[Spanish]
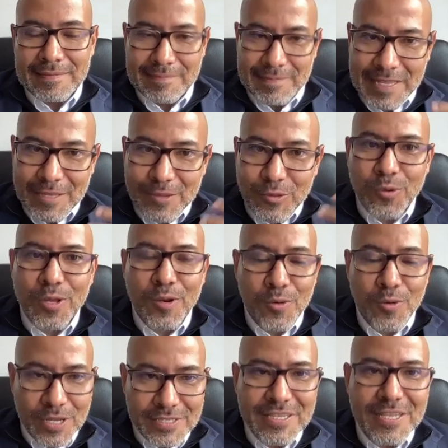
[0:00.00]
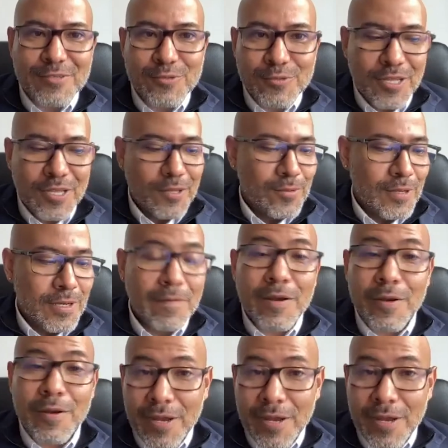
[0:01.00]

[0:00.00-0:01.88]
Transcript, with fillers: dentro de lo que está sucediendo a nivel